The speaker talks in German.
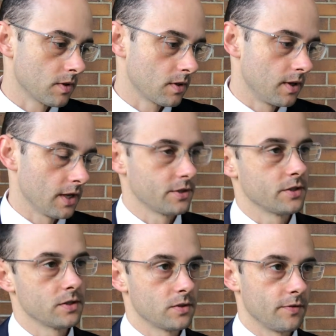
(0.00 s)

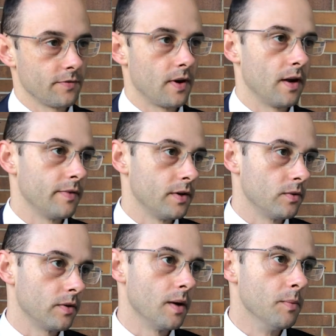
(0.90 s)
klassischen
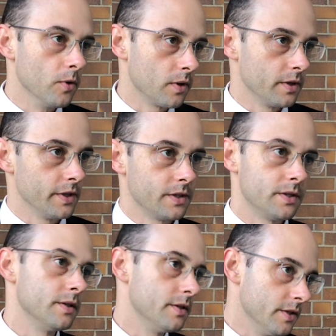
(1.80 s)
Softwareanwendungen ermöglicht,
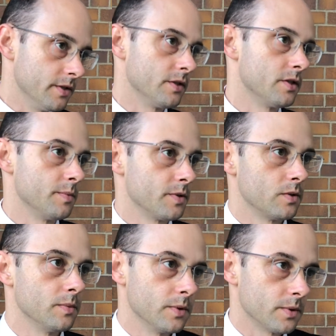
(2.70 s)
diese Chips
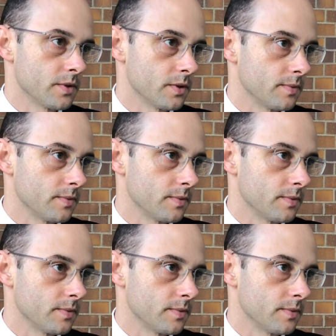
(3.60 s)
zu benutzen.